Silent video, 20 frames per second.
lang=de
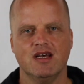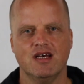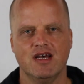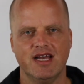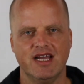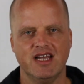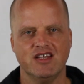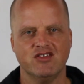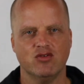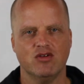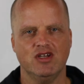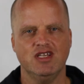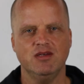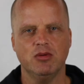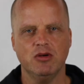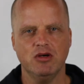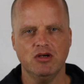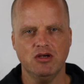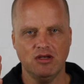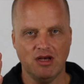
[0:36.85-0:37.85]
Also
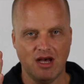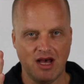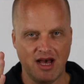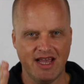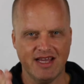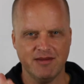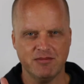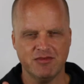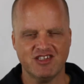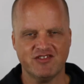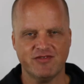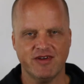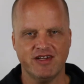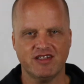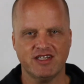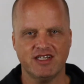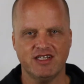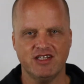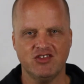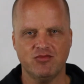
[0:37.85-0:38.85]
lieber ein bis zwei
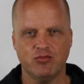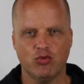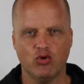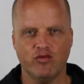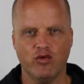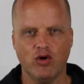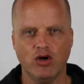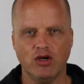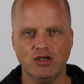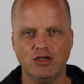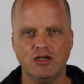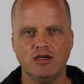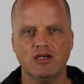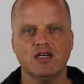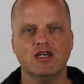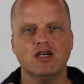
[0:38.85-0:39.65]
Trainings pro Woche